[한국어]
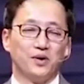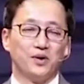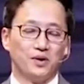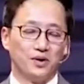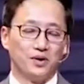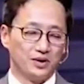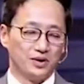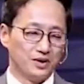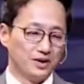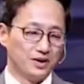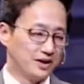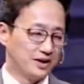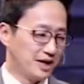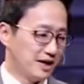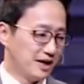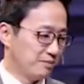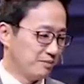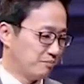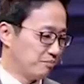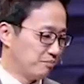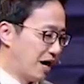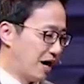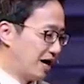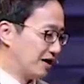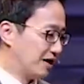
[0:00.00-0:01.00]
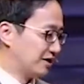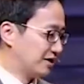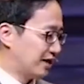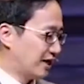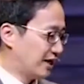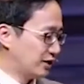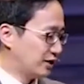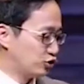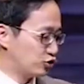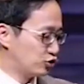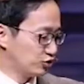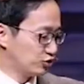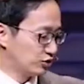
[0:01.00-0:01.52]
이렇게 방을
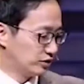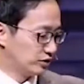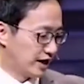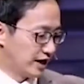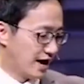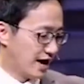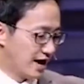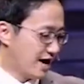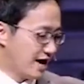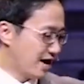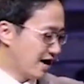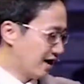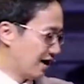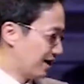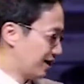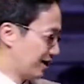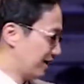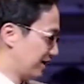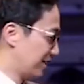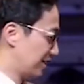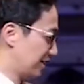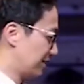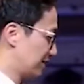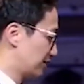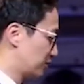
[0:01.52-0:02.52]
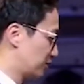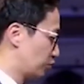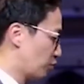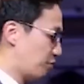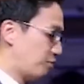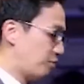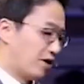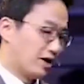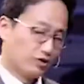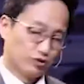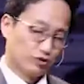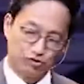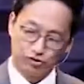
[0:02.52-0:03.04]
한쪽을 다
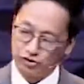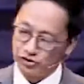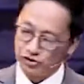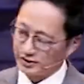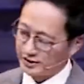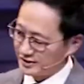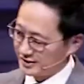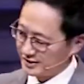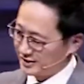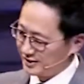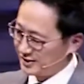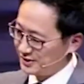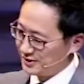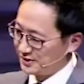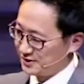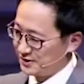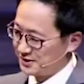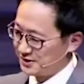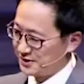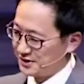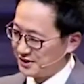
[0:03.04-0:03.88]
소파로 둘러놨어요.